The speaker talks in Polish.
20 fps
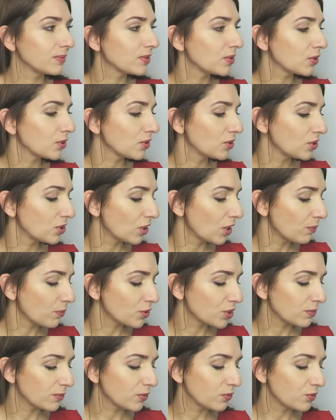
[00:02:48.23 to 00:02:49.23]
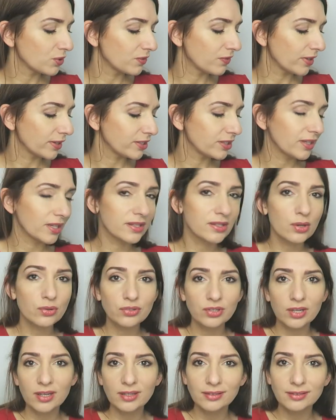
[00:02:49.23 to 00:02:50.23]
coś, czego możemy używać na co
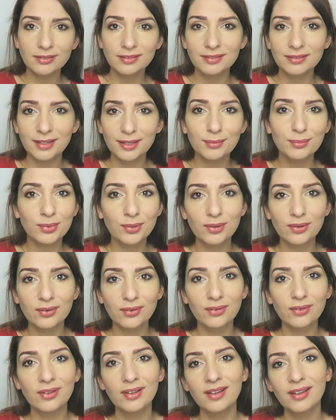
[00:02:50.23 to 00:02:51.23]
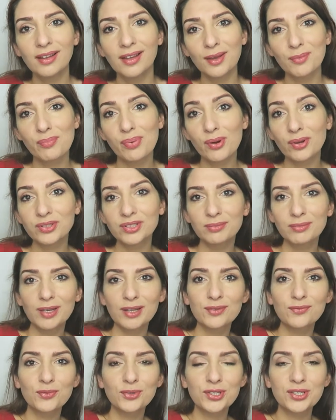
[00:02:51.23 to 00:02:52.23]
dzień albo po tym,
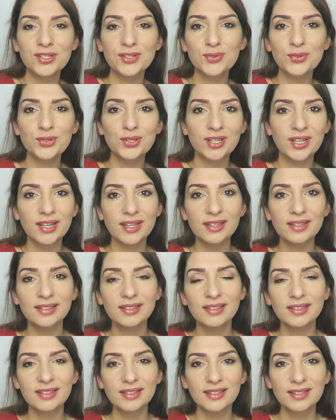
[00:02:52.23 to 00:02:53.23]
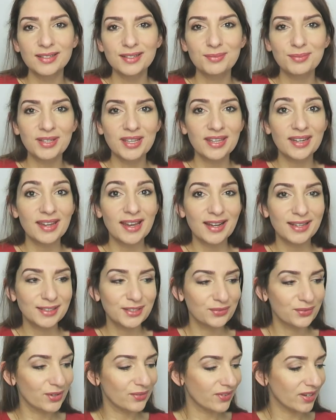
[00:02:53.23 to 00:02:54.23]
jak właśnie zużyje, żeby je
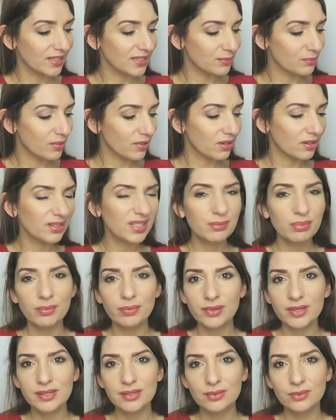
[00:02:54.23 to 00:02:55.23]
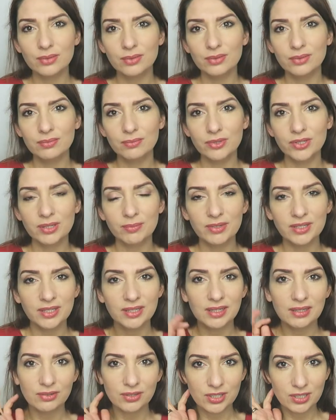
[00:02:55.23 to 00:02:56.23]
reaktywować, bo ona po prostu może
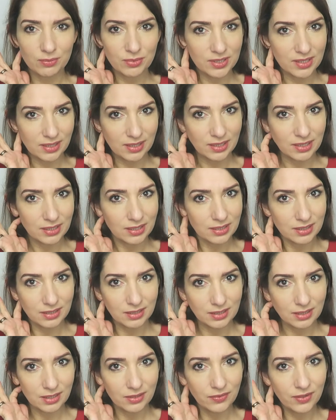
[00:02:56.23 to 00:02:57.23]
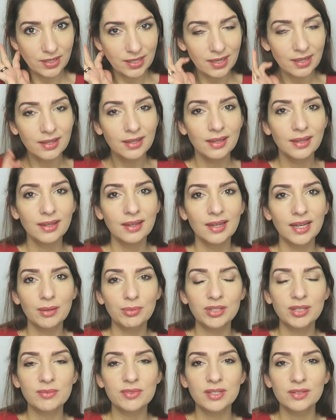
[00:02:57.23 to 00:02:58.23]
będzie grała jeszcze przez jakieś e, chwile,
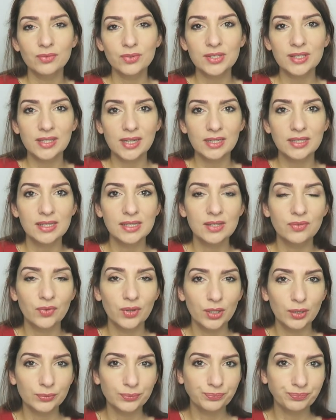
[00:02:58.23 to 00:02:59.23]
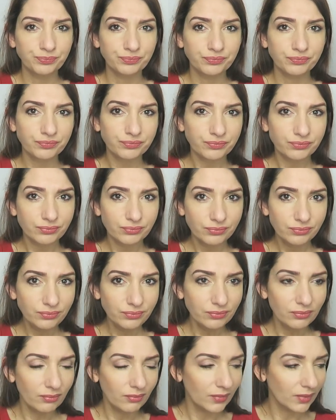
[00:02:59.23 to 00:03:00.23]
a potem znowu straci swoją,
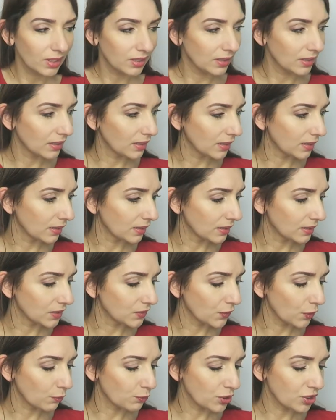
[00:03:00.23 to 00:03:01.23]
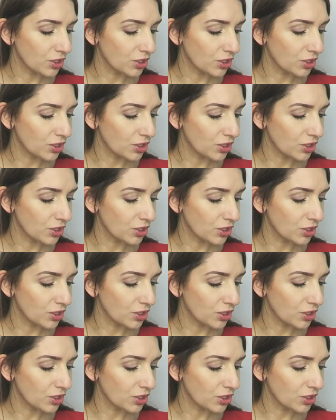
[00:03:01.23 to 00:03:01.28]
e, swoją